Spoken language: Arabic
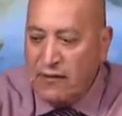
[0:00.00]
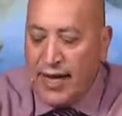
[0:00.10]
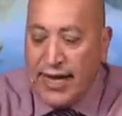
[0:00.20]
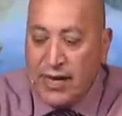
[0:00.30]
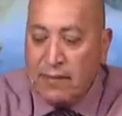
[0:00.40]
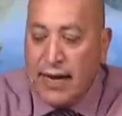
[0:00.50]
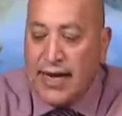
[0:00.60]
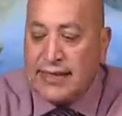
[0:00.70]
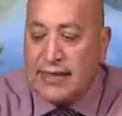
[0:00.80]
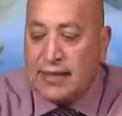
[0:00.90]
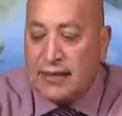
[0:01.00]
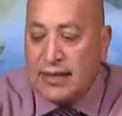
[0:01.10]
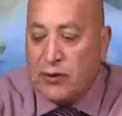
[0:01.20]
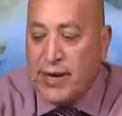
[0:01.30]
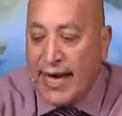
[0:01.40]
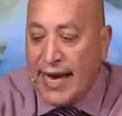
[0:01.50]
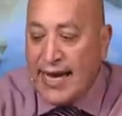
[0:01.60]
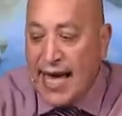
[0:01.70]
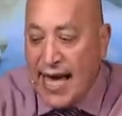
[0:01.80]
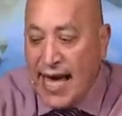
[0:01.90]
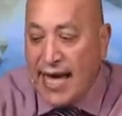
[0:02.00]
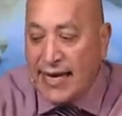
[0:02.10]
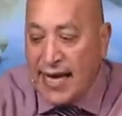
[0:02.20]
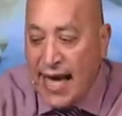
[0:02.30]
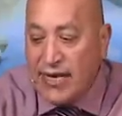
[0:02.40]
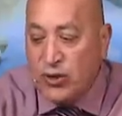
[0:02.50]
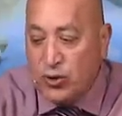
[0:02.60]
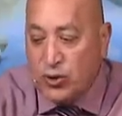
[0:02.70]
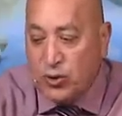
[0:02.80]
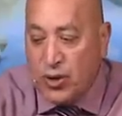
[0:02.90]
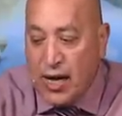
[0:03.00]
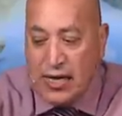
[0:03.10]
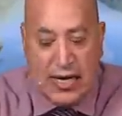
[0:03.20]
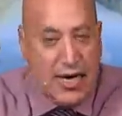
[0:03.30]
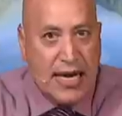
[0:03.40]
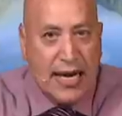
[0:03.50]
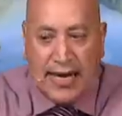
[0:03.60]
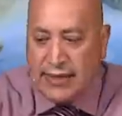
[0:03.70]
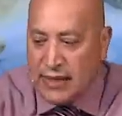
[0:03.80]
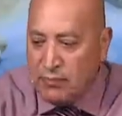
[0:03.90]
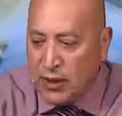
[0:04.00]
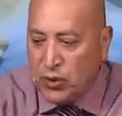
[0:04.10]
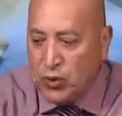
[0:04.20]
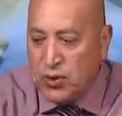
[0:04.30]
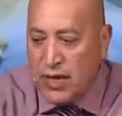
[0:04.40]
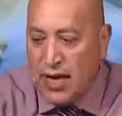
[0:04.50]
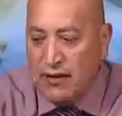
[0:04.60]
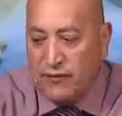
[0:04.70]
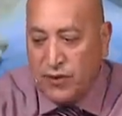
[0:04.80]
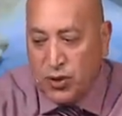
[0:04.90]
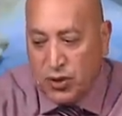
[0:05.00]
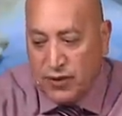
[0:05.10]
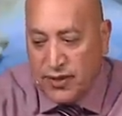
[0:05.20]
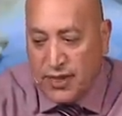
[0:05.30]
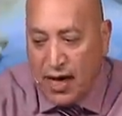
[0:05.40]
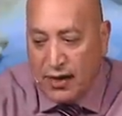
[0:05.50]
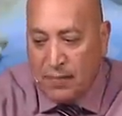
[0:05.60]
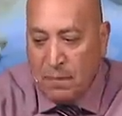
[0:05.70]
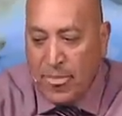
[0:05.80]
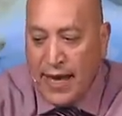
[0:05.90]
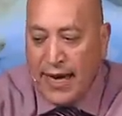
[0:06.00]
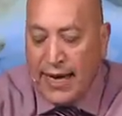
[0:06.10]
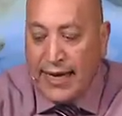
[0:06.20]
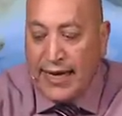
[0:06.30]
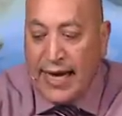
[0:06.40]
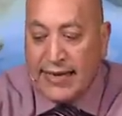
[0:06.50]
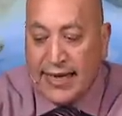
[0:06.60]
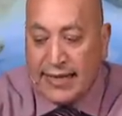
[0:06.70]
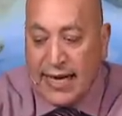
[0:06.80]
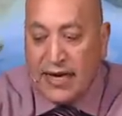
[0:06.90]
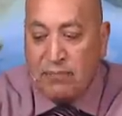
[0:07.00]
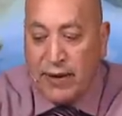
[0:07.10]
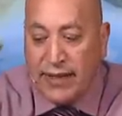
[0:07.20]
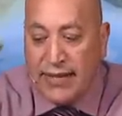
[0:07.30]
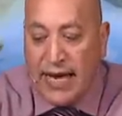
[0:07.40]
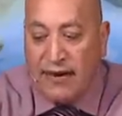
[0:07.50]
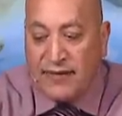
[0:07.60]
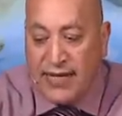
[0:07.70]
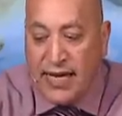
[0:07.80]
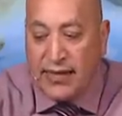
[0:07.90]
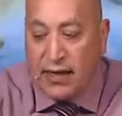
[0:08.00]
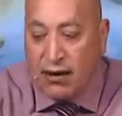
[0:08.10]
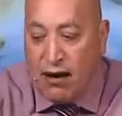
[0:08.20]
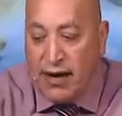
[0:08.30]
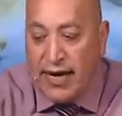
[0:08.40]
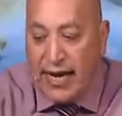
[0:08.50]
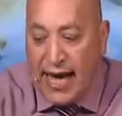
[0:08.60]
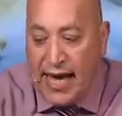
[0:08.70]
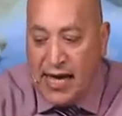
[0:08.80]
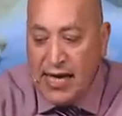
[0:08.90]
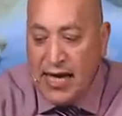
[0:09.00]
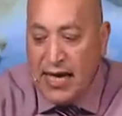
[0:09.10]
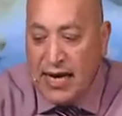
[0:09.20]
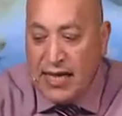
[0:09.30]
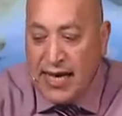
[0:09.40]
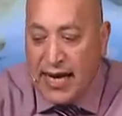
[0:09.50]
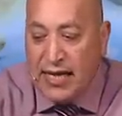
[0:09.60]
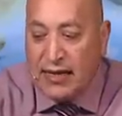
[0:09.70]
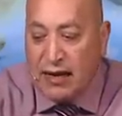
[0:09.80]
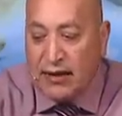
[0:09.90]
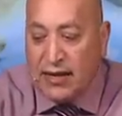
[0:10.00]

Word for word: فالحكمه التي تنطوي عليها اي اي اسطوره ليست منقوشه في الصخر لكنها تختلف باختلاف ذهن القارئ لها لذلك قد